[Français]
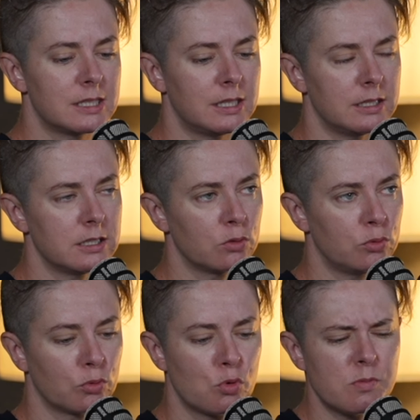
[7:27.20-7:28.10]
C'est-à-dire
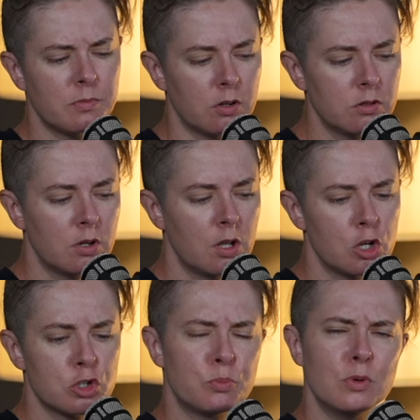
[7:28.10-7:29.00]
de comment
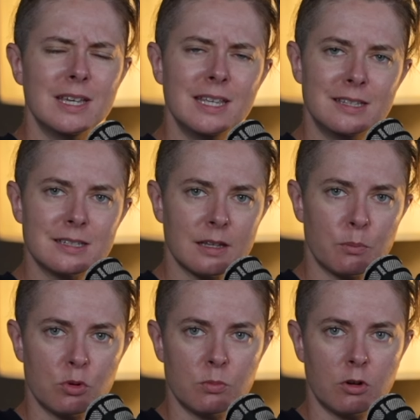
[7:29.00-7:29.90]
je peux aider
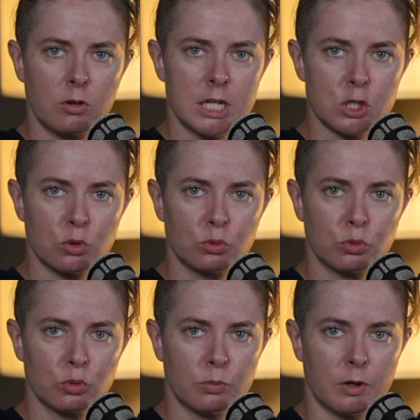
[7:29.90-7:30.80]
simplement les gens
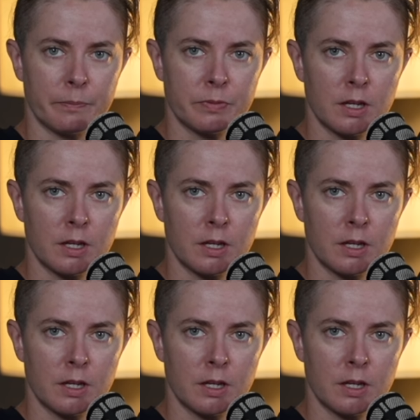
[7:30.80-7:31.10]
autour de moi.